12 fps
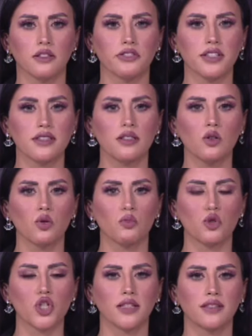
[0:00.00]
تفاصيل
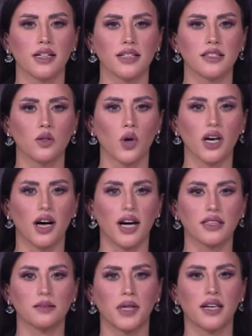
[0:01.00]
المشادة التي
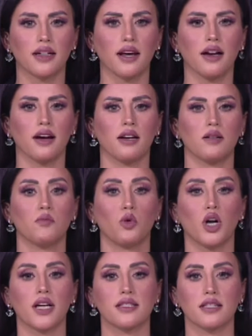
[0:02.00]
وقعت بين
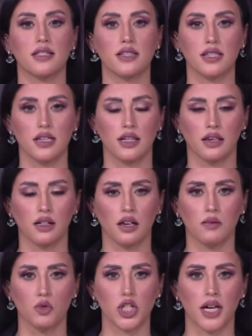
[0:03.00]
مؤسسين
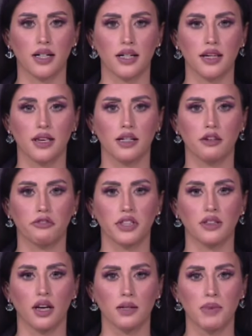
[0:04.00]
مشاركين
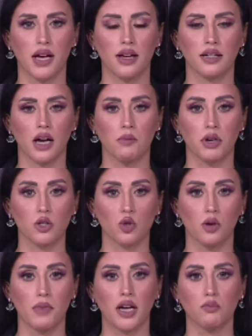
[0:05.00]
في طالبان
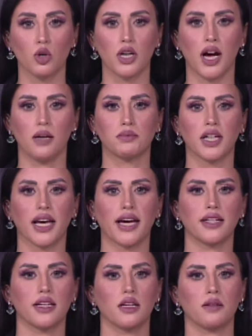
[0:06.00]
أبرزهم الملا عبد
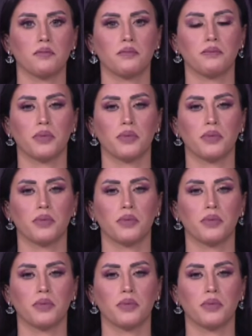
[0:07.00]
الغني